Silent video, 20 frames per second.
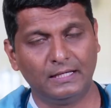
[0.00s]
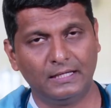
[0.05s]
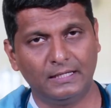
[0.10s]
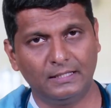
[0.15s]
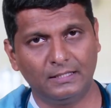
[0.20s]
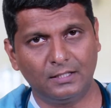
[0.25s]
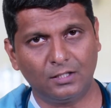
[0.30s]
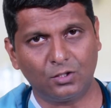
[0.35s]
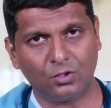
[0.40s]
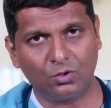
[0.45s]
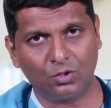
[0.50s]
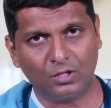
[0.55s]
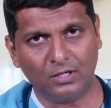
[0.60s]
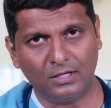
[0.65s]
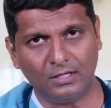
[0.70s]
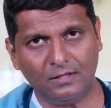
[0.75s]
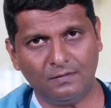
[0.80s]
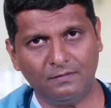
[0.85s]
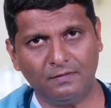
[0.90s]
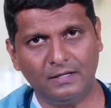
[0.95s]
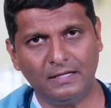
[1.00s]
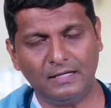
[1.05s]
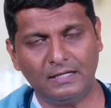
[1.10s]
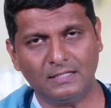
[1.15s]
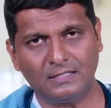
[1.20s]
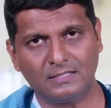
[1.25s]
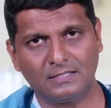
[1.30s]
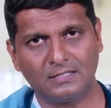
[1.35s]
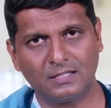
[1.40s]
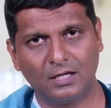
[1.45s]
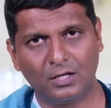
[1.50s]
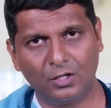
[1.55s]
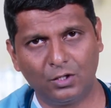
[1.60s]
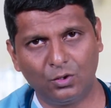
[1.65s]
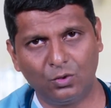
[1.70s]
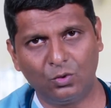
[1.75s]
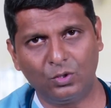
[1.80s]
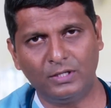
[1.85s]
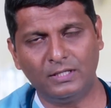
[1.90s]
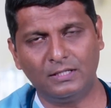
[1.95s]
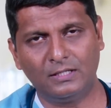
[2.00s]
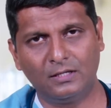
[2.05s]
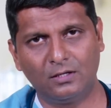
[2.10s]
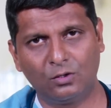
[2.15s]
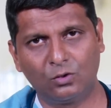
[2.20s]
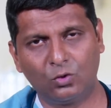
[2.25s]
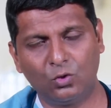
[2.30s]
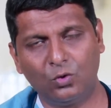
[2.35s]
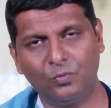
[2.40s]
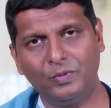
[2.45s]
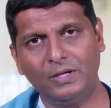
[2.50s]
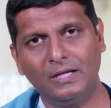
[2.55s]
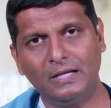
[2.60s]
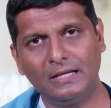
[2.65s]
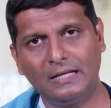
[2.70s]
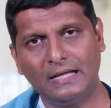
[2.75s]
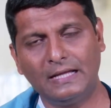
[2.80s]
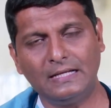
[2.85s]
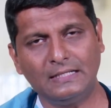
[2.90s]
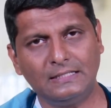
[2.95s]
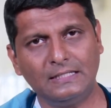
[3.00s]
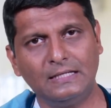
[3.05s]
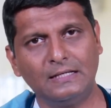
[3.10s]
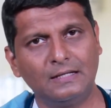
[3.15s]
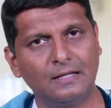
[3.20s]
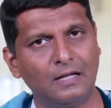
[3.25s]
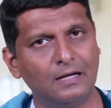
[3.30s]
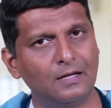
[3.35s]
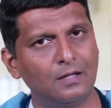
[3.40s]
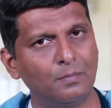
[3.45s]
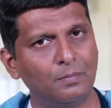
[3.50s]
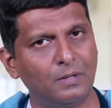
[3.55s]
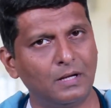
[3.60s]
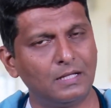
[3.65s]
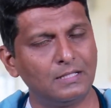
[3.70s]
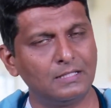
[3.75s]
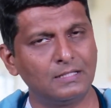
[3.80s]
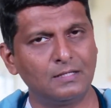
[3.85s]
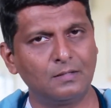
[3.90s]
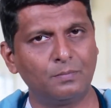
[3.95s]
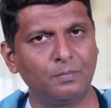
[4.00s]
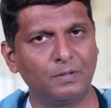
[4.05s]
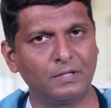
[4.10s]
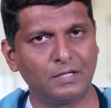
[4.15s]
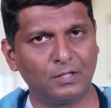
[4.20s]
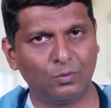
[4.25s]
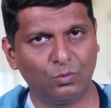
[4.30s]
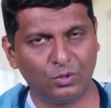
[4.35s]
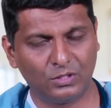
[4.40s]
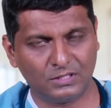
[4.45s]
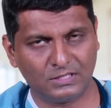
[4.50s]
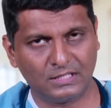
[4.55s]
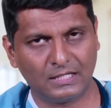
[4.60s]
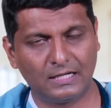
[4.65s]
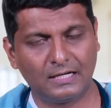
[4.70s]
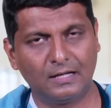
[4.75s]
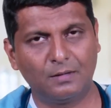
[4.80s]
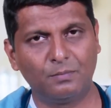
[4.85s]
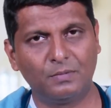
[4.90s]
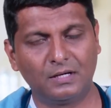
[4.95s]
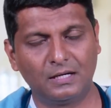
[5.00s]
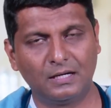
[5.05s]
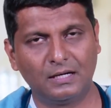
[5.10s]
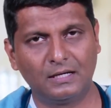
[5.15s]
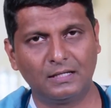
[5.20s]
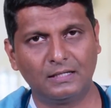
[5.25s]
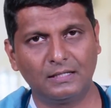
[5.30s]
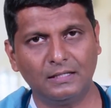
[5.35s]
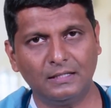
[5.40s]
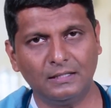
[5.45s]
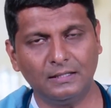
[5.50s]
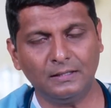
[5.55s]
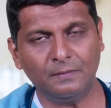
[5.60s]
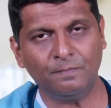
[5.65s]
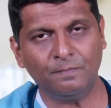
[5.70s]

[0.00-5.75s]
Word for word: இந்த கொரோனா வைரஸ் நோய் கோவிட் நைன்டீனால் பாதிக்கப்பட்ட ஒரு சில நபர்களுக்கு